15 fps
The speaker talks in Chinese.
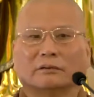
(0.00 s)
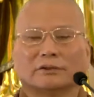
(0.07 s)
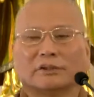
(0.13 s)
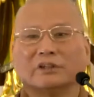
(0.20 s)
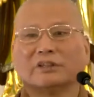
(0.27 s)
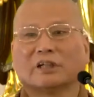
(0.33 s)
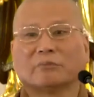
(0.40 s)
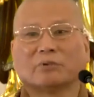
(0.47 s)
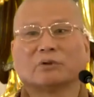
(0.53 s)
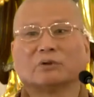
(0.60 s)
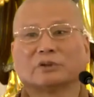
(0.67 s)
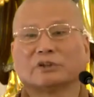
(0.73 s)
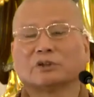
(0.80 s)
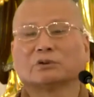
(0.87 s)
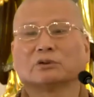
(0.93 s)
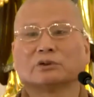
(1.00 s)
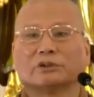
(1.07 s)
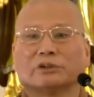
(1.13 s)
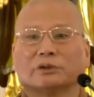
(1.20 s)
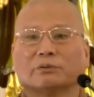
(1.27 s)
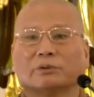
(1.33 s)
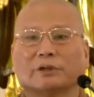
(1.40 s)
新加坡净宗
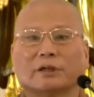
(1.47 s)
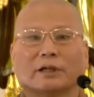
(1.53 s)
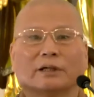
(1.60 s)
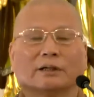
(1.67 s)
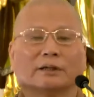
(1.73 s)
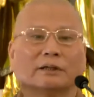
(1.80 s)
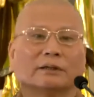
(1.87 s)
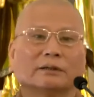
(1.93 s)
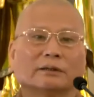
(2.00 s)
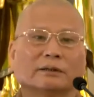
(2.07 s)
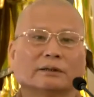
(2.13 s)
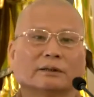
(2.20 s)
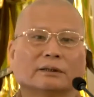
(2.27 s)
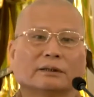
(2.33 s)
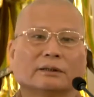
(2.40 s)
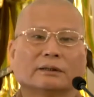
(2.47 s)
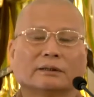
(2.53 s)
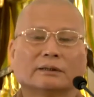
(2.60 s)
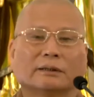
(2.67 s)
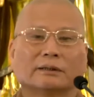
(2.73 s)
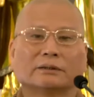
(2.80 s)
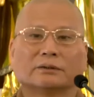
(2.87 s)
协会啊，啊，
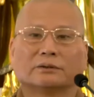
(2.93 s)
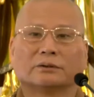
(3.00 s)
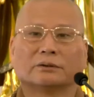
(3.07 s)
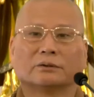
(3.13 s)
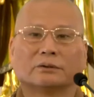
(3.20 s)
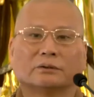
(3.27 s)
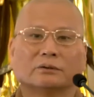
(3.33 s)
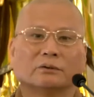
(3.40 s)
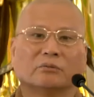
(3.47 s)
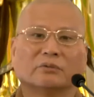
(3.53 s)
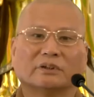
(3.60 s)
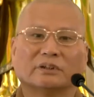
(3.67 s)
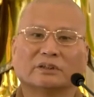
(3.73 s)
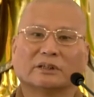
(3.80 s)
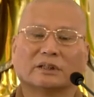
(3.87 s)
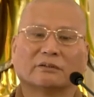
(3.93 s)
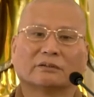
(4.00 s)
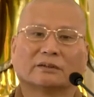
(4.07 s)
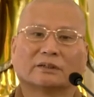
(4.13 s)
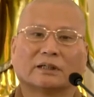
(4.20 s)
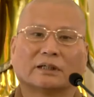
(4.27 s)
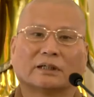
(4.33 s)
那个时候我们净
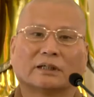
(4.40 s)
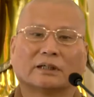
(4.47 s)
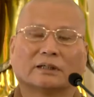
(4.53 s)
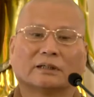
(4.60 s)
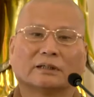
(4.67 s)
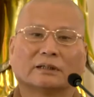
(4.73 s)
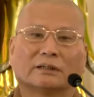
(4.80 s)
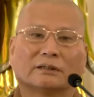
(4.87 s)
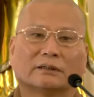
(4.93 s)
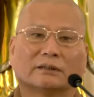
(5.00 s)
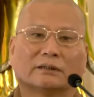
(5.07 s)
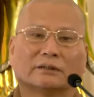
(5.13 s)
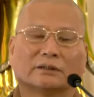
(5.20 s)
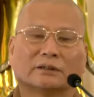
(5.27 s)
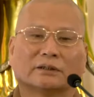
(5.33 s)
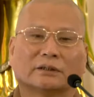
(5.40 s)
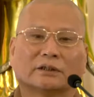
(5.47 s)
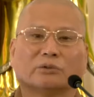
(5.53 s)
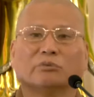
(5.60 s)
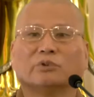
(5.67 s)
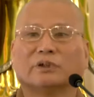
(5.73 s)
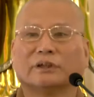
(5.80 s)
老和尚啊，请
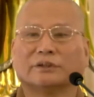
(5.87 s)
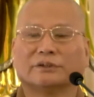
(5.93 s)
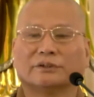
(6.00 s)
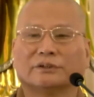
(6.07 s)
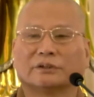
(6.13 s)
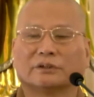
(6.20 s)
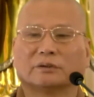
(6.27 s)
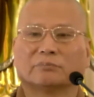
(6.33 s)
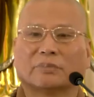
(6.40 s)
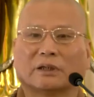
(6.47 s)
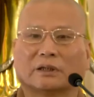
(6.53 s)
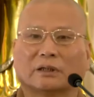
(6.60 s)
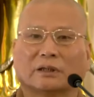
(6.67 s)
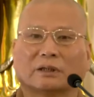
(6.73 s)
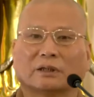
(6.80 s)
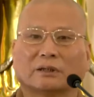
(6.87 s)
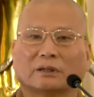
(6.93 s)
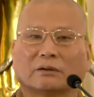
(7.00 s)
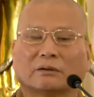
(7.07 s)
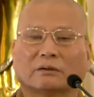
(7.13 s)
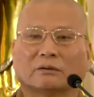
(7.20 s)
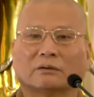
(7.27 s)
李牧原居士办
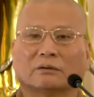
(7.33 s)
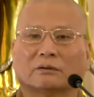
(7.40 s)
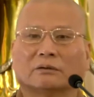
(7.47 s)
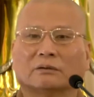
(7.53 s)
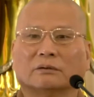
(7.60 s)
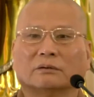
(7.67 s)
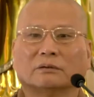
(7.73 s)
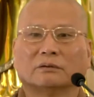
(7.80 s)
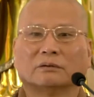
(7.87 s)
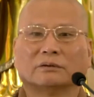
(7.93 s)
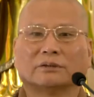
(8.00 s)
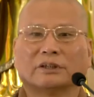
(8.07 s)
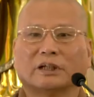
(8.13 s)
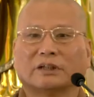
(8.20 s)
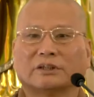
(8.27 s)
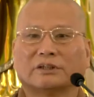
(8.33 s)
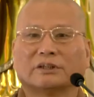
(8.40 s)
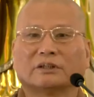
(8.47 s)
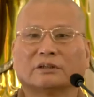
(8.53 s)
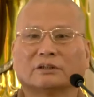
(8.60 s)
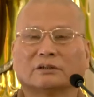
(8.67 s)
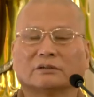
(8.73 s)
讲
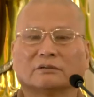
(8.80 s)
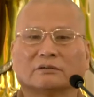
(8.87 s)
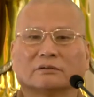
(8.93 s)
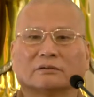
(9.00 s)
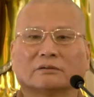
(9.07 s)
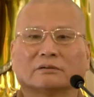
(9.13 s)
经，